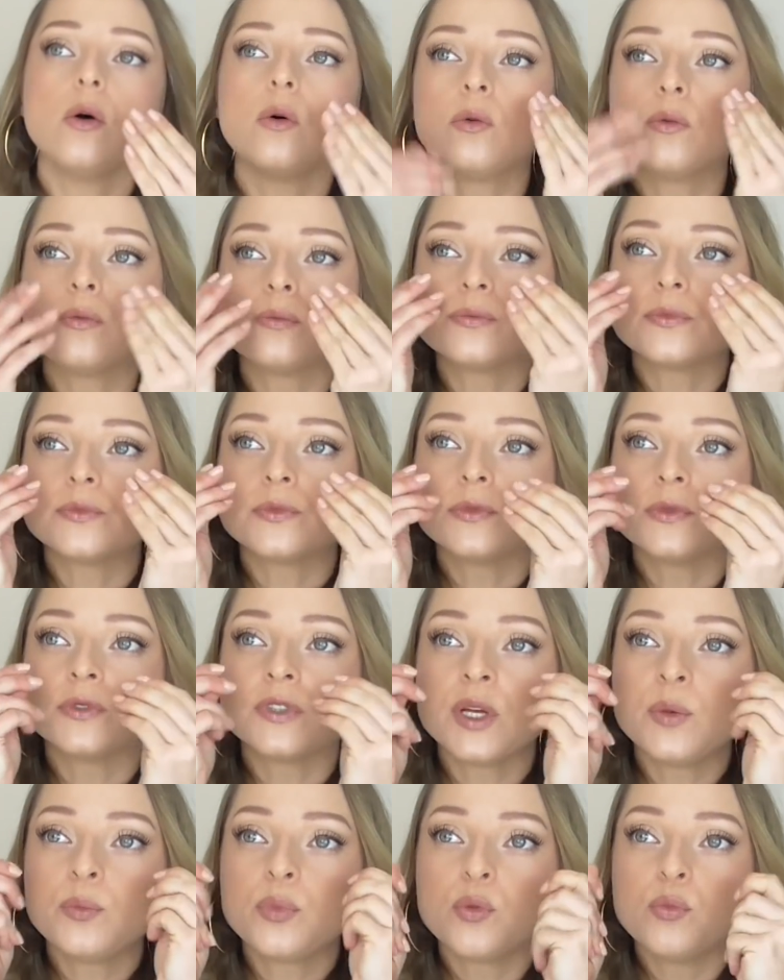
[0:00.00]

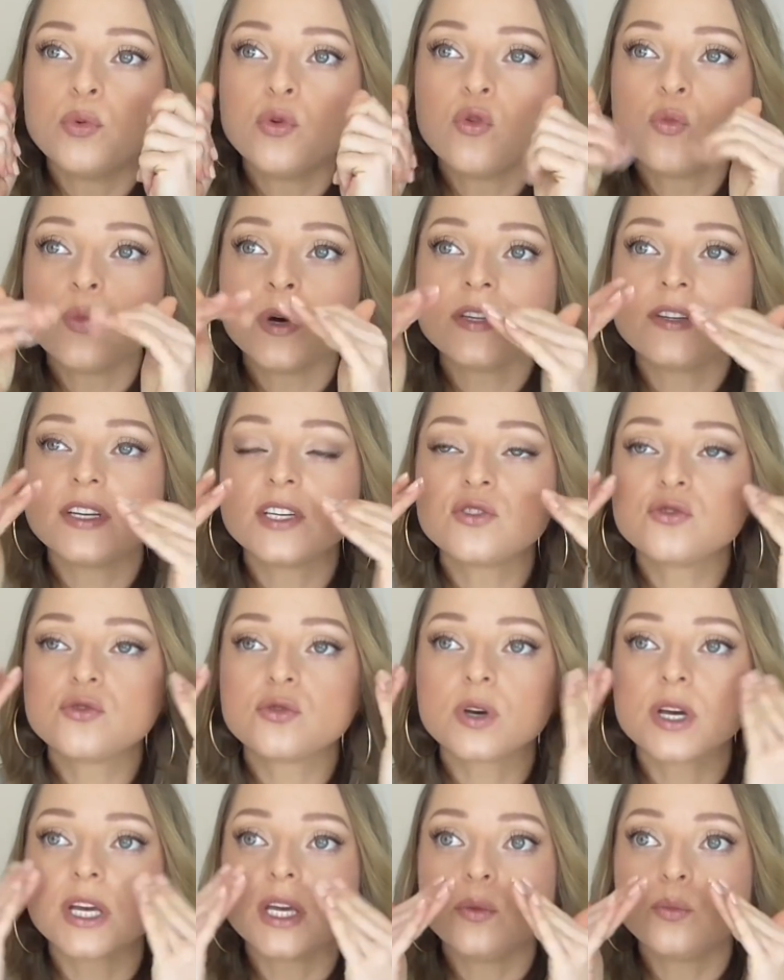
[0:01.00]
On, a une peau beaucoup moins
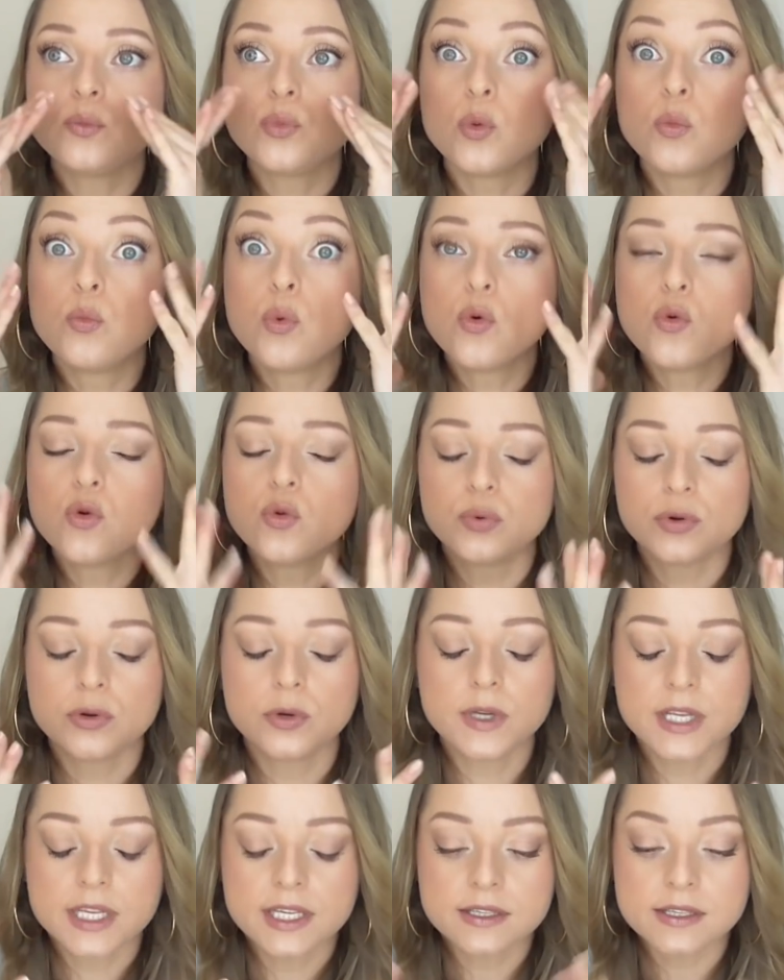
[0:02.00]
texturée, une peau beaucoup
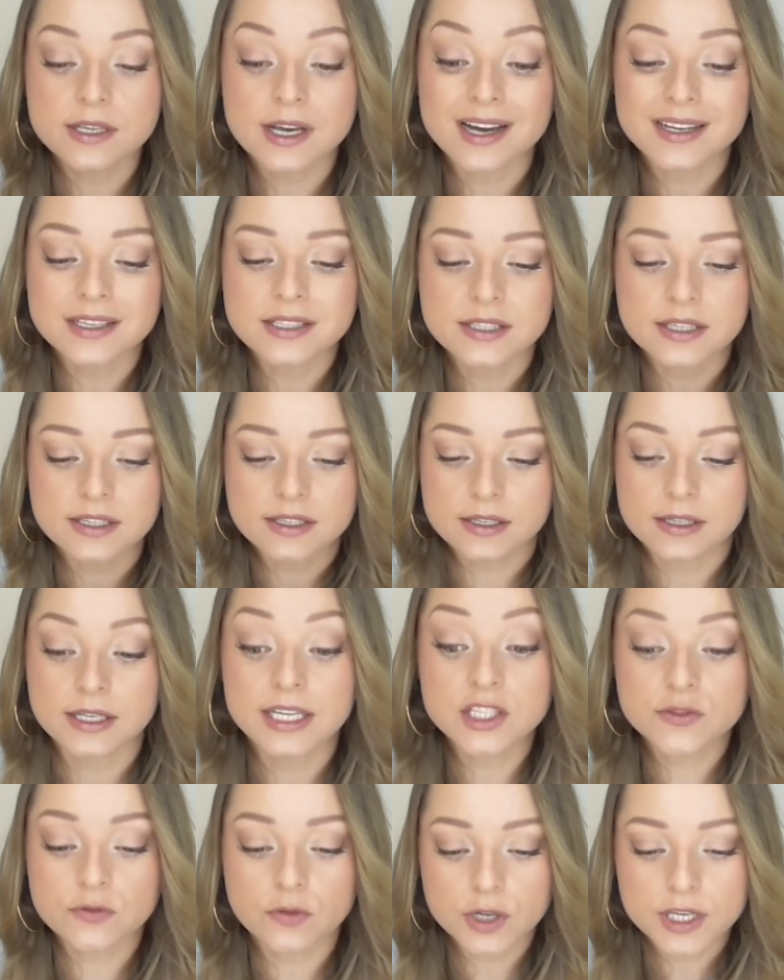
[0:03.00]
plus lisse grâce à
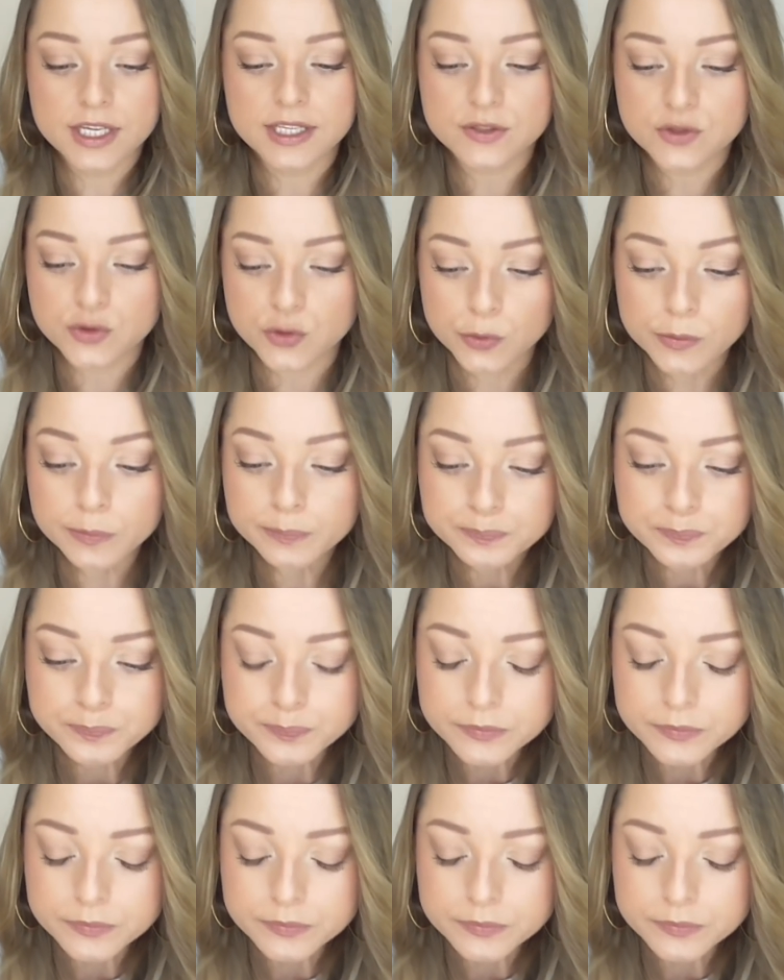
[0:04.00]
l'exfoliation.